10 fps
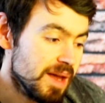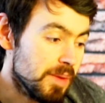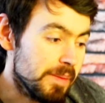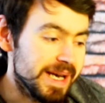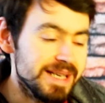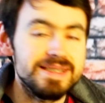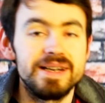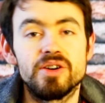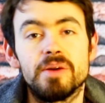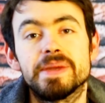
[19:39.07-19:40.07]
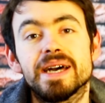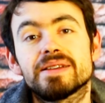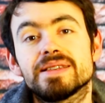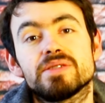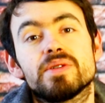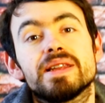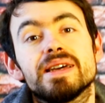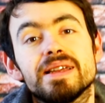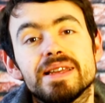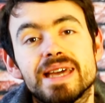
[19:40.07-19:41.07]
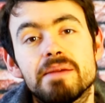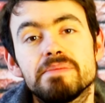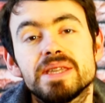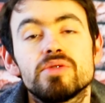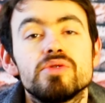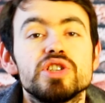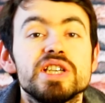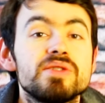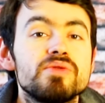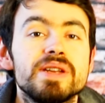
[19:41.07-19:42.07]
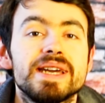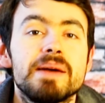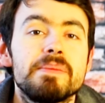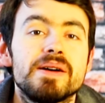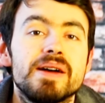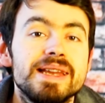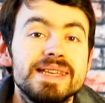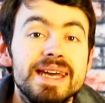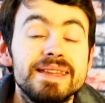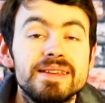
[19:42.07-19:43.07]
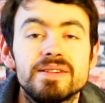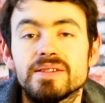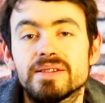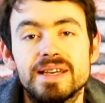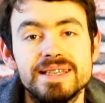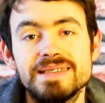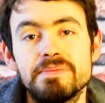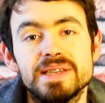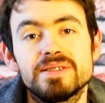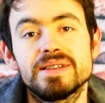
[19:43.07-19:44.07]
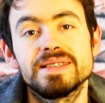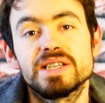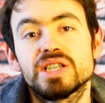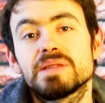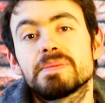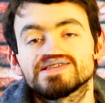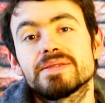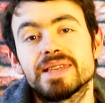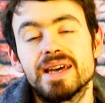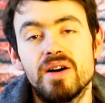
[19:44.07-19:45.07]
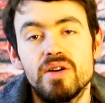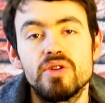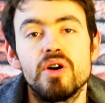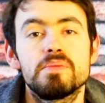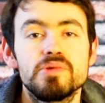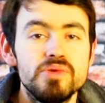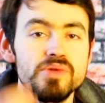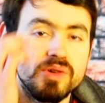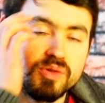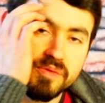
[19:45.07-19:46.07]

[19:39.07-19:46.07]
Bon, mais là, c'était encore pire que ce soit les, gammes mythologiques ou les gammes euh, aliens. Euh, quasi personne ne les achète parce que c'est encore plus euh,